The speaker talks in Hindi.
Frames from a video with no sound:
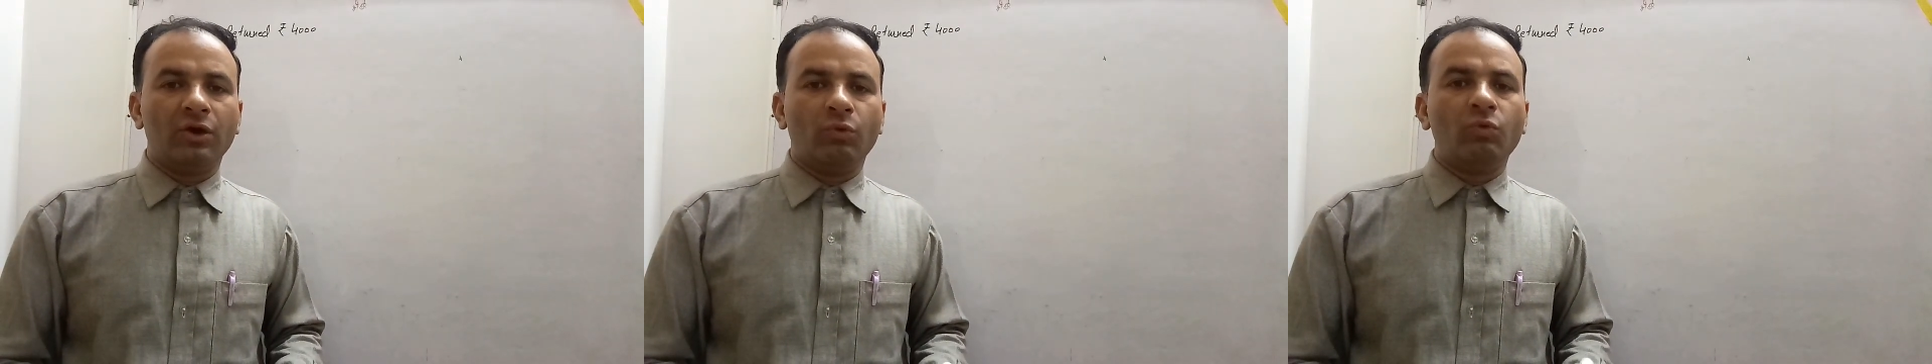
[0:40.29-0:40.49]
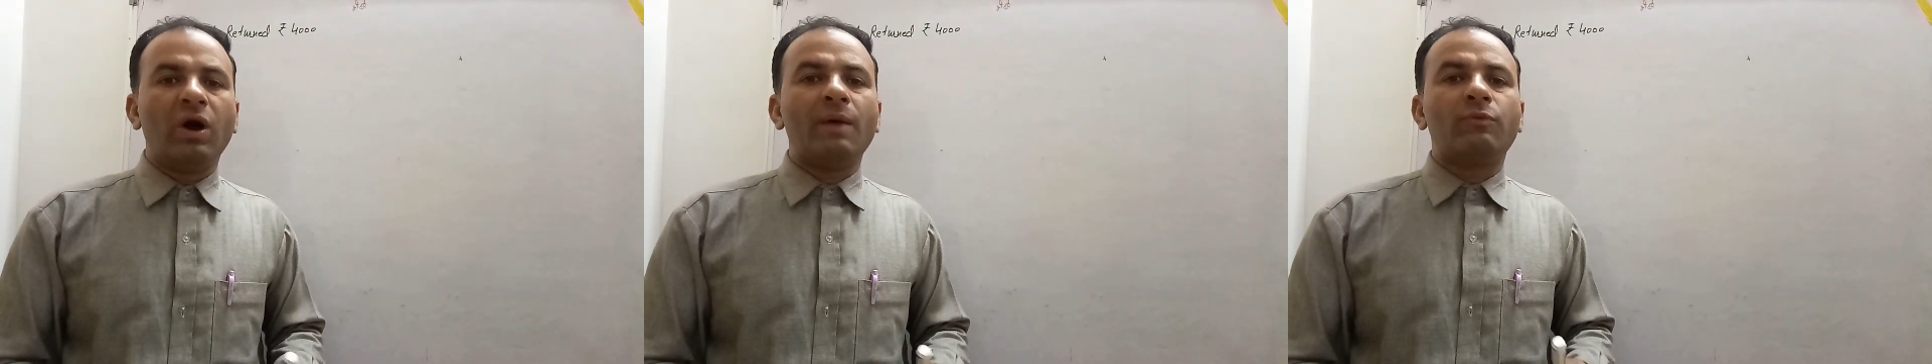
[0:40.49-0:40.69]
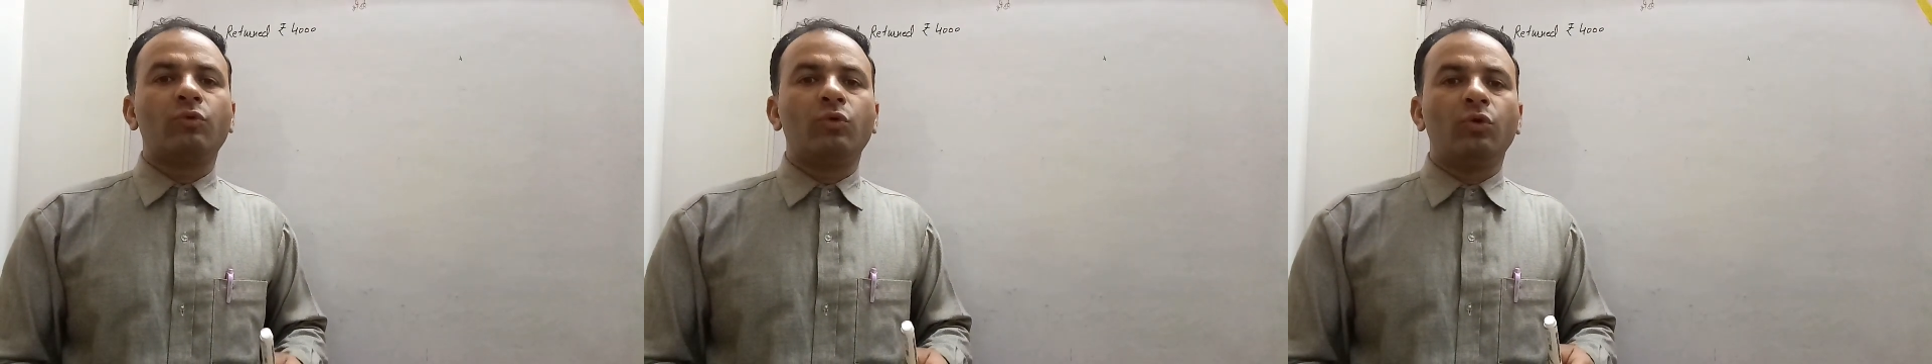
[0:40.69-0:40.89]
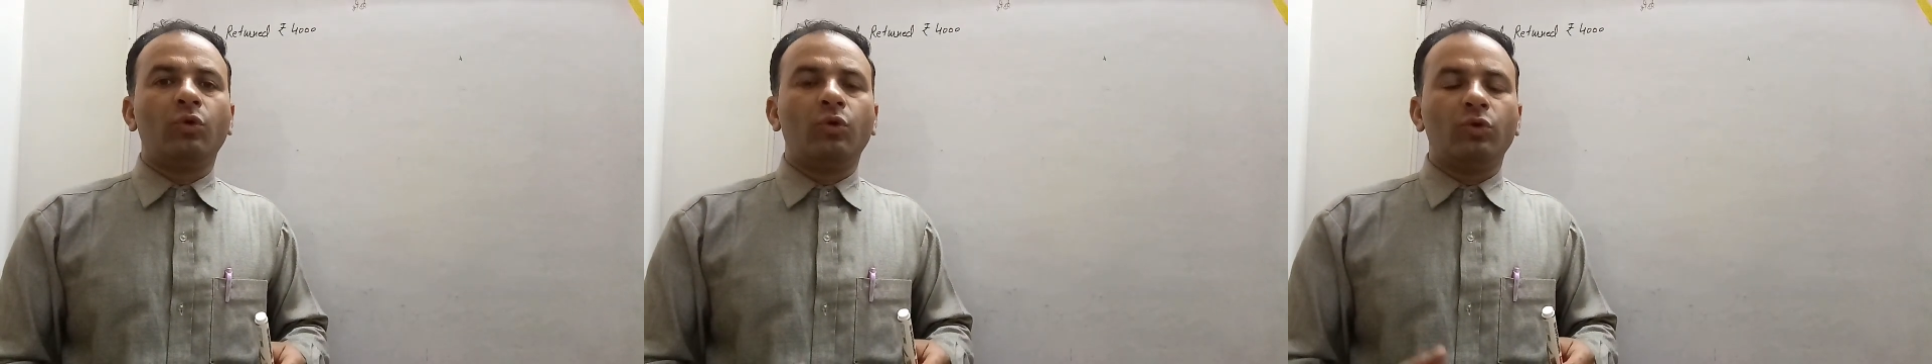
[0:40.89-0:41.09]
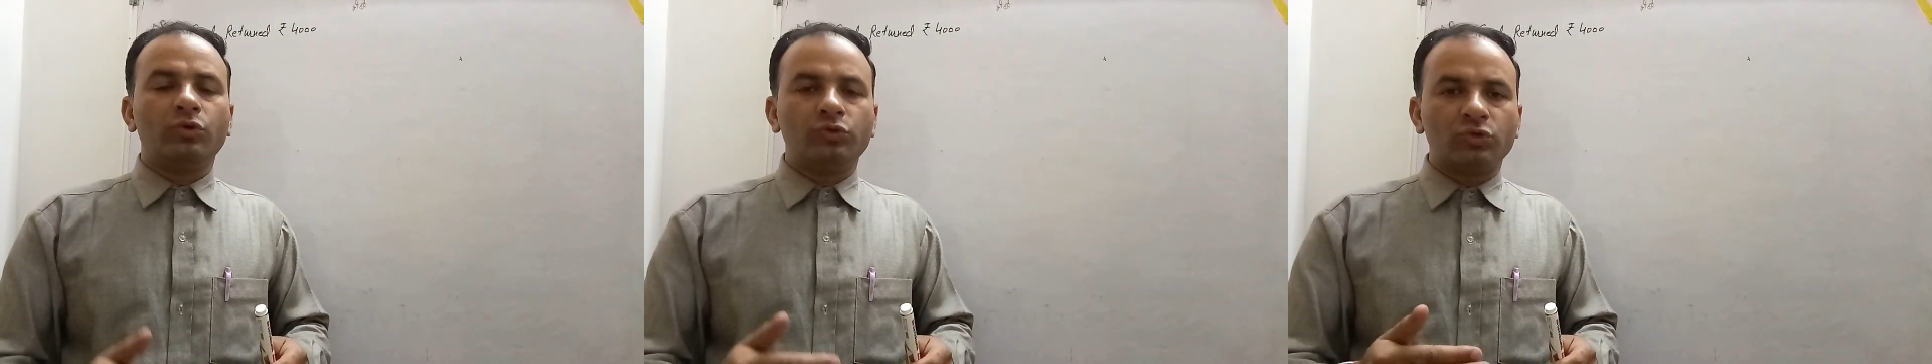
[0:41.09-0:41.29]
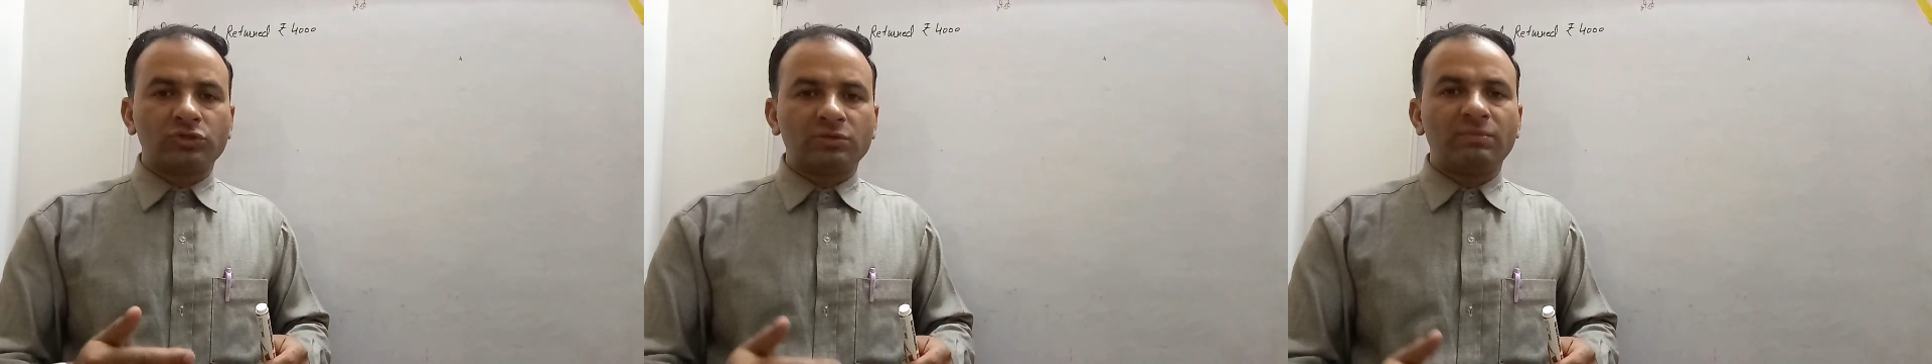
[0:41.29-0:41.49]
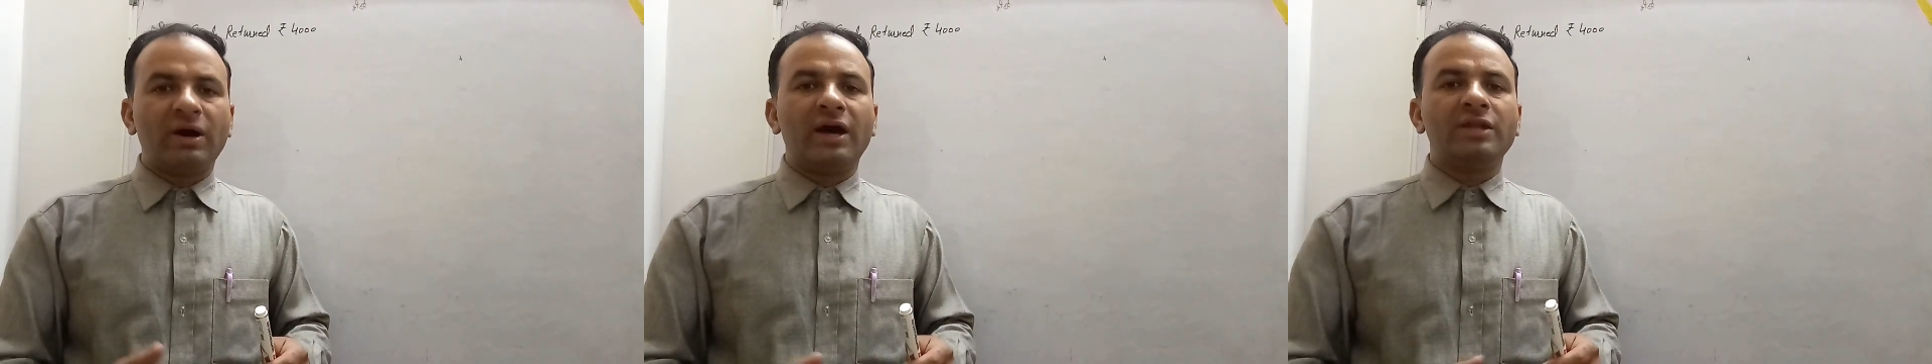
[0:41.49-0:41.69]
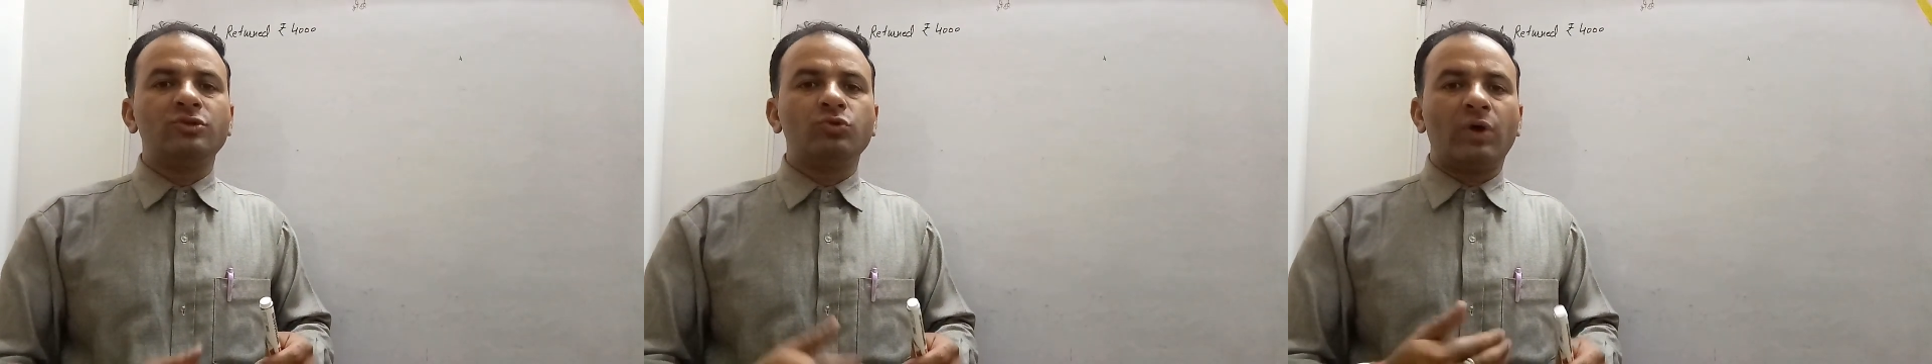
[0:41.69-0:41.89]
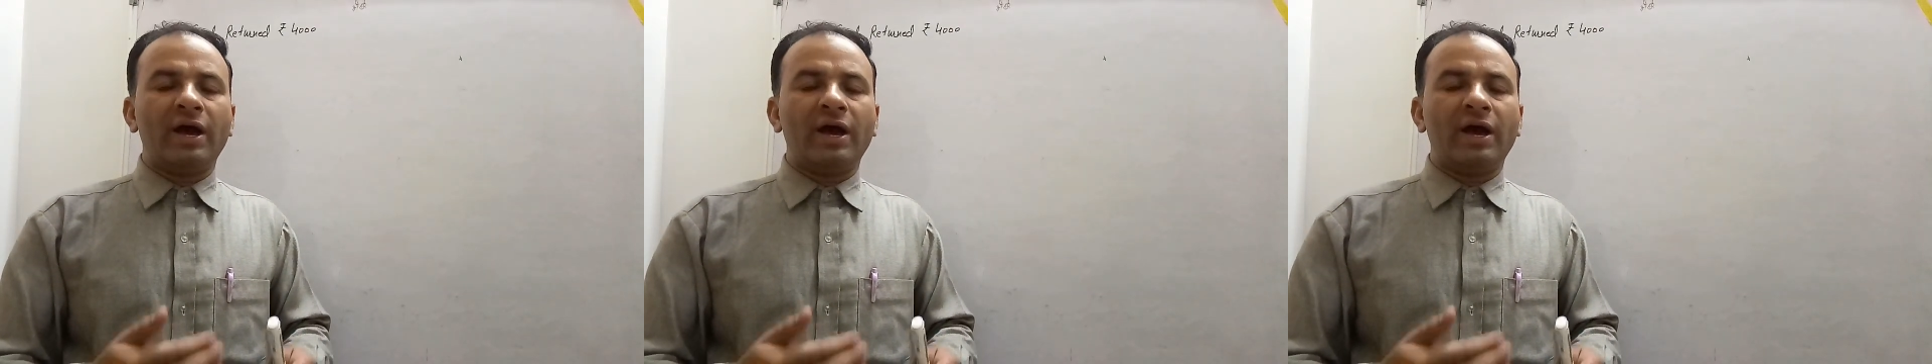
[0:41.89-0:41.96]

वो आपको जो सामान जो